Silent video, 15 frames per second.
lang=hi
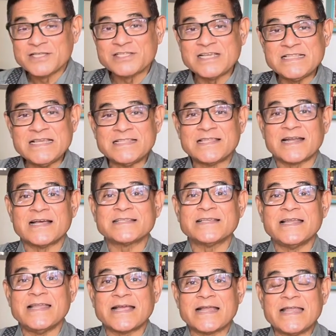सीधी तरह
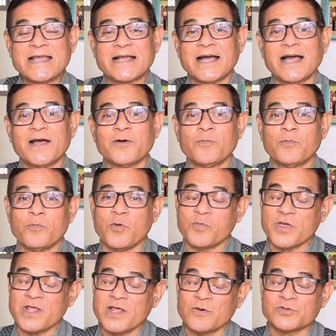से लिखने का
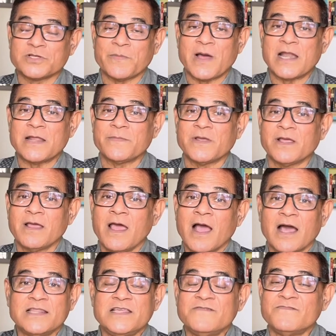मुमकिन है उस ज़माने में
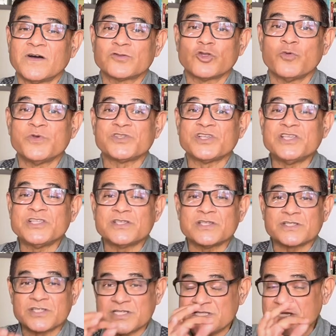कदीम वक्तों में सी,
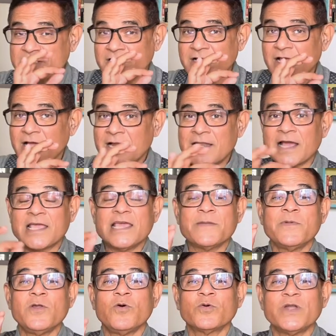सीधी लकीर
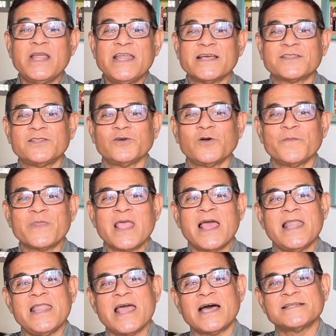में लोग नहीं लिखते हों
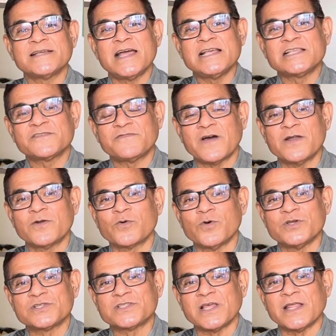लिहाजा इस फ़न
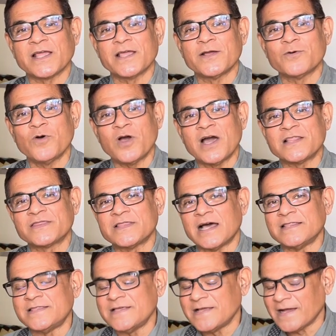को इस तरीक़े को
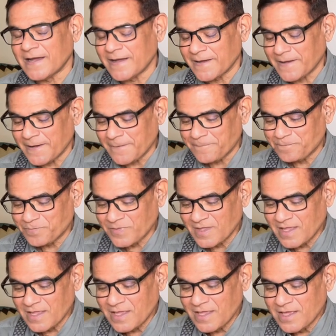ख़त्ताती कहा गया
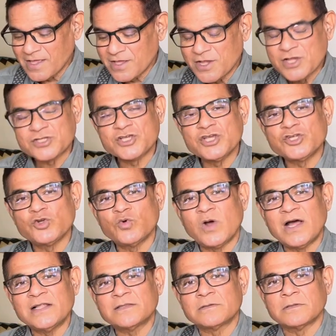इसकी
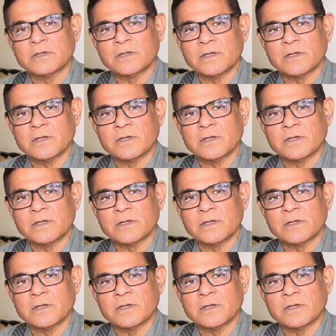शुरुआत